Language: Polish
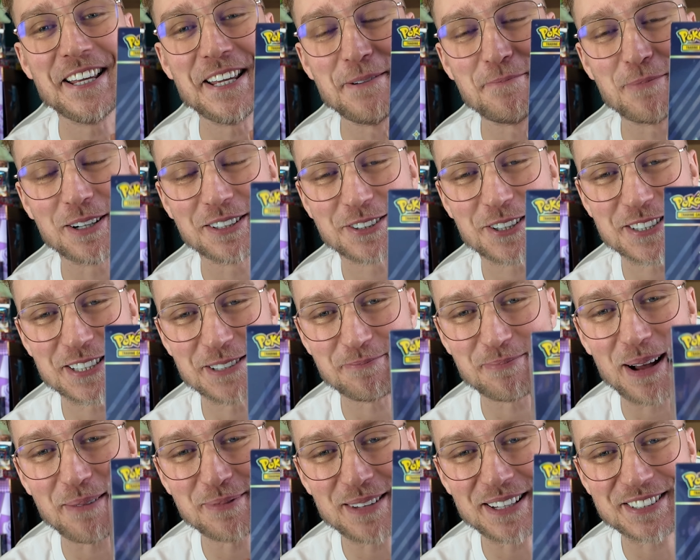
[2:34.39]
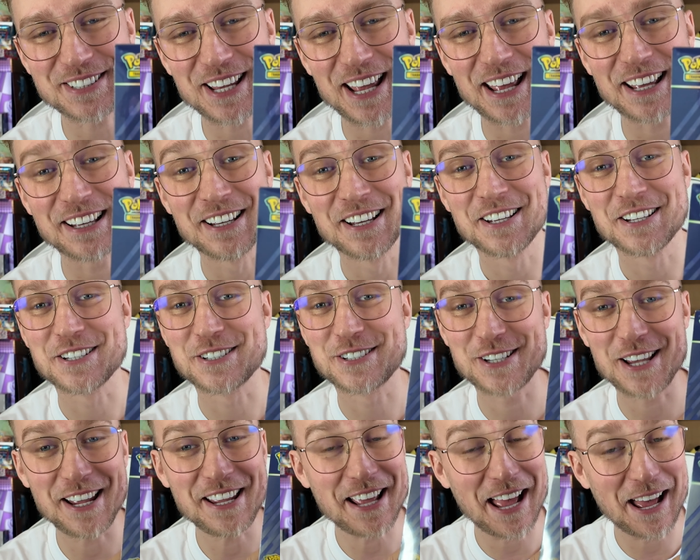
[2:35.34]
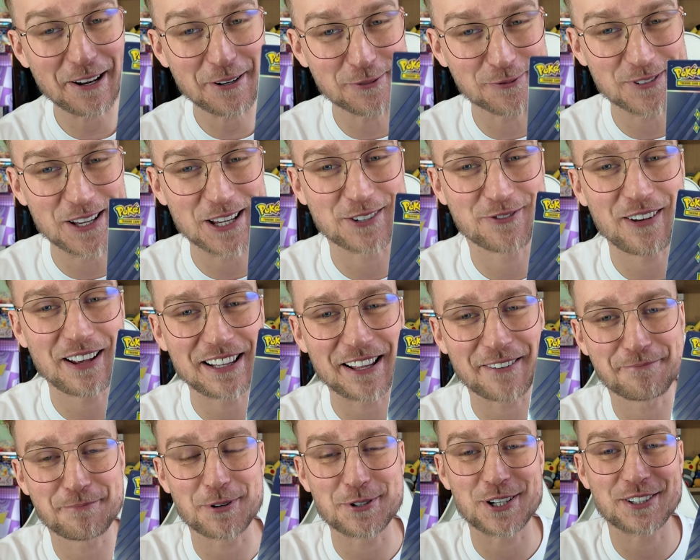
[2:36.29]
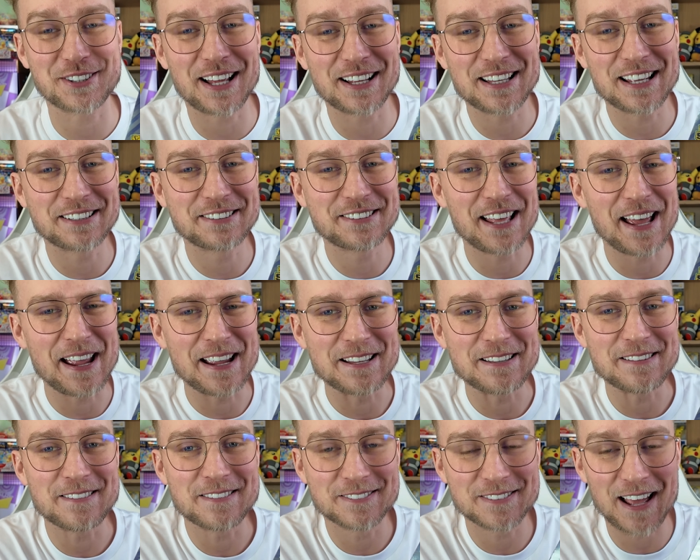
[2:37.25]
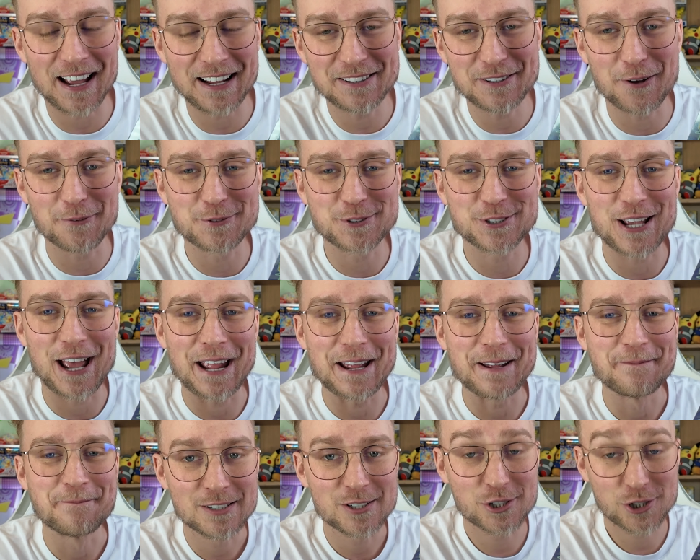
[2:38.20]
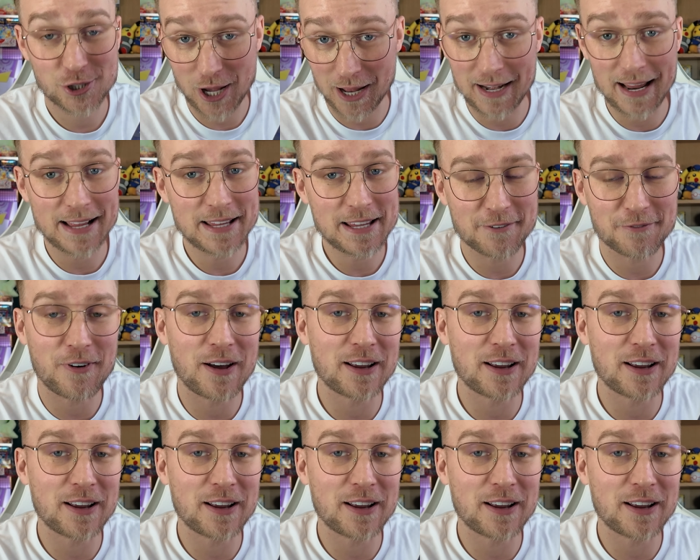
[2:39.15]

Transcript: I moi drodzy, mam nadzieję, że ja również wejdę w posiadanie tej najnowszej, szalenie